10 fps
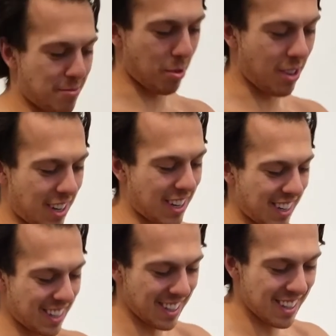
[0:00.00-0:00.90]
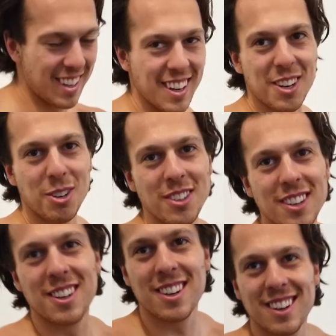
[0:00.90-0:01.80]
Paul war ja unterwegs. Das, was
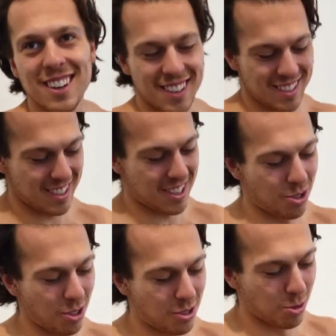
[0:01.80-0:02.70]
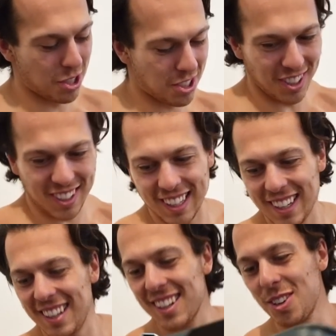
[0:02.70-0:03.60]
du verraten darfst, auf jeden Fall. Darfst ja nicht
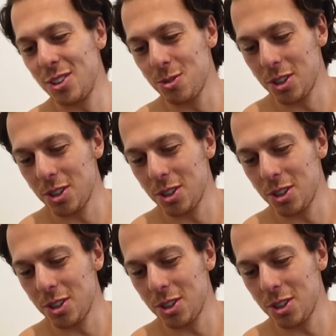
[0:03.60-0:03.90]
so viel verraten?